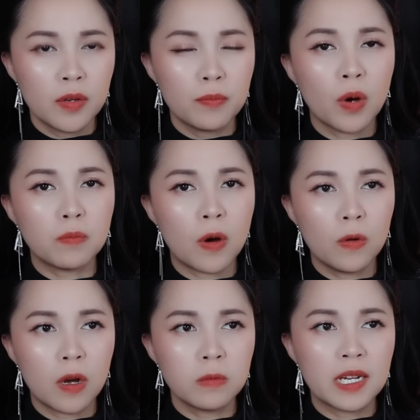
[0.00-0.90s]
một bầu
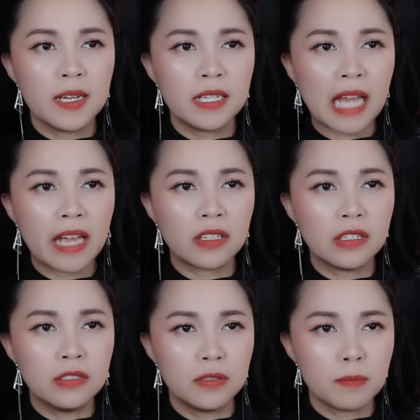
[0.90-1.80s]
không khí tang
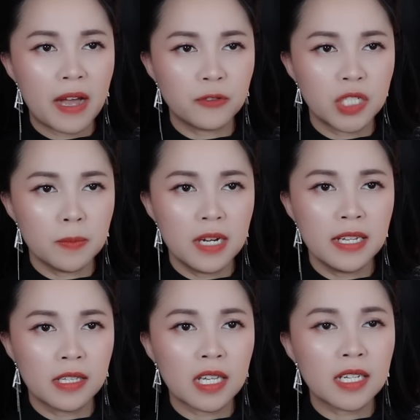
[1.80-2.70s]
thương bao trùm
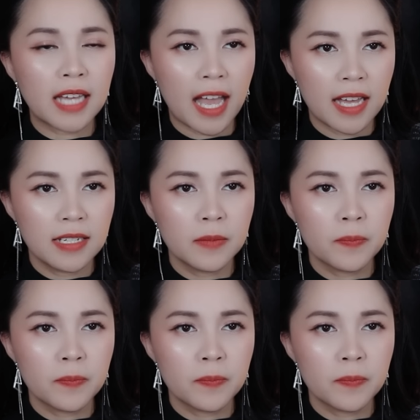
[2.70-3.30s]
lên tất cả.